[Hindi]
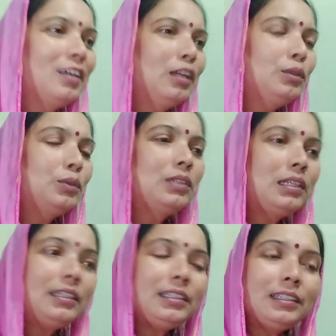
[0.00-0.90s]
तो
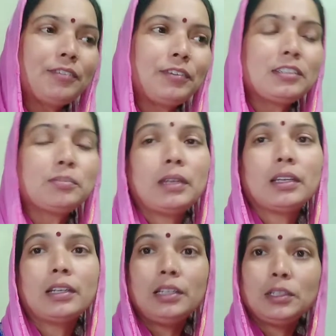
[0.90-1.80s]
चलिए ठीक है फ्रेंड्स
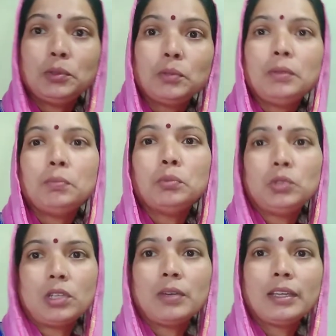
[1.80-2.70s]
मैं कर लेती हूँ अपनी
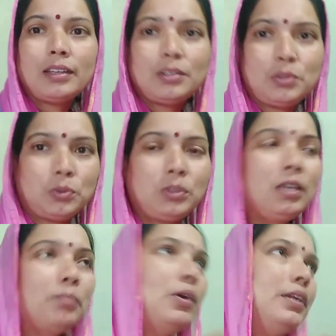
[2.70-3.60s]
पूजा वगैरह जो होती
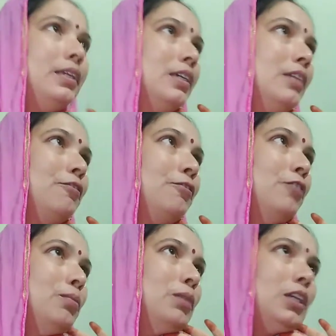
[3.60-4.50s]
है मॉर्निंग की
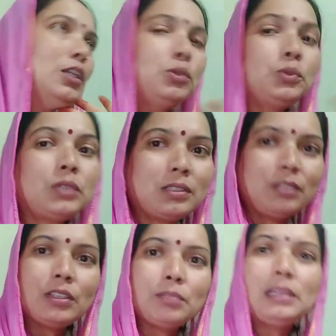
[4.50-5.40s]
फिर मैं देखती हूँ जैसे
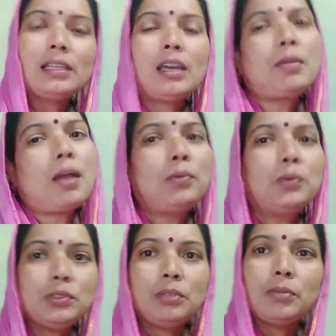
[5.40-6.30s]
वक्त मिलता है मैं आप
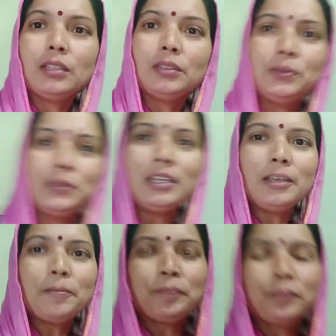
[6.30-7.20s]
लोगों से बात करूँगी
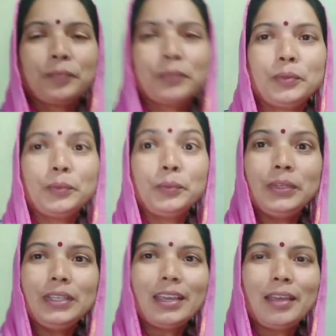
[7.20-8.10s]
तो
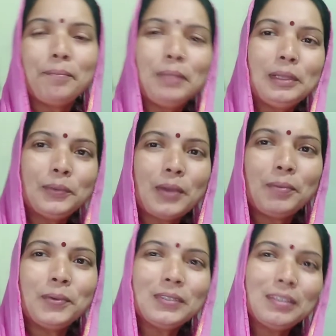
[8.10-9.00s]
ठीक है मिलती हूँ
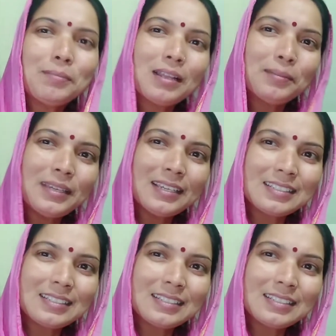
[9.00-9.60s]
आप लोगों से बाद में